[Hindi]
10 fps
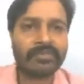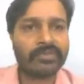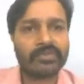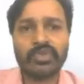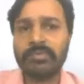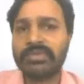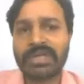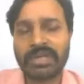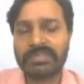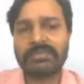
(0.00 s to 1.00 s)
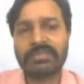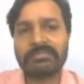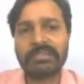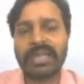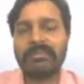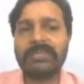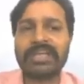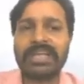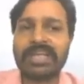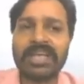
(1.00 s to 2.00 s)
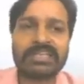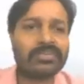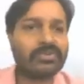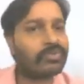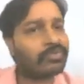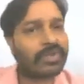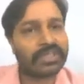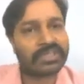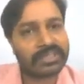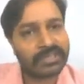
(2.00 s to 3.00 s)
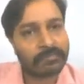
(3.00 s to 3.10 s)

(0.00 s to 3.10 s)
जो भी मुझे हमें समझ में आया हमने क्या किया एक्स इज इक्वल टू टू वाई लिख दिया